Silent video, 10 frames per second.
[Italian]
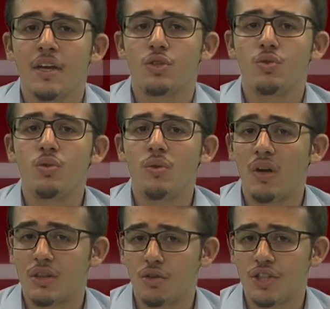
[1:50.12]
sui
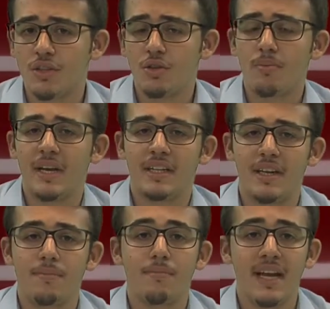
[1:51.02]
400
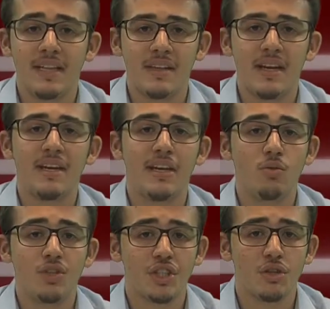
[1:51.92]
metri, mentre nei
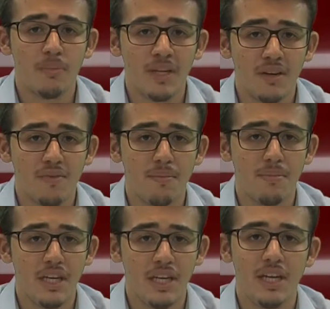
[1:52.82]
200 metri
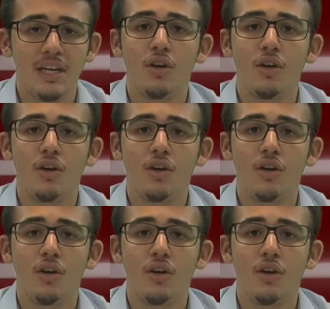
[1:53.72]
femminili